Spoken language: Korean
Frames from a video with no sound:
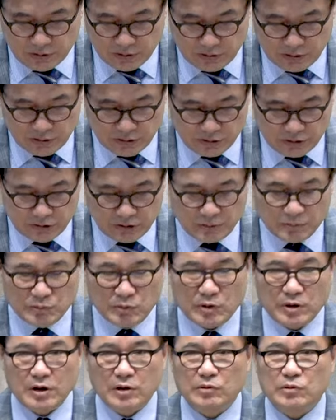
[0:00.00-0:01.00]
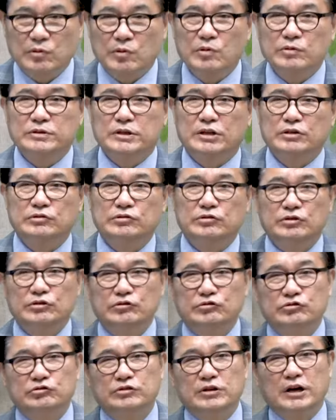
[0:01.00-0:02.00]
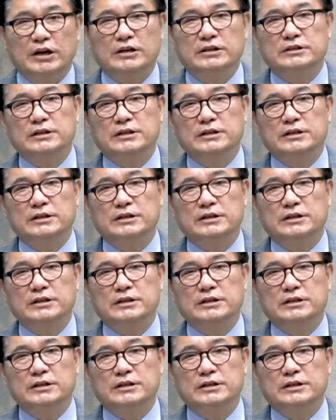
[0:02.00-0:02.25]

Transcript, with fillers: 그 신봉하고 공산주의를 주장하는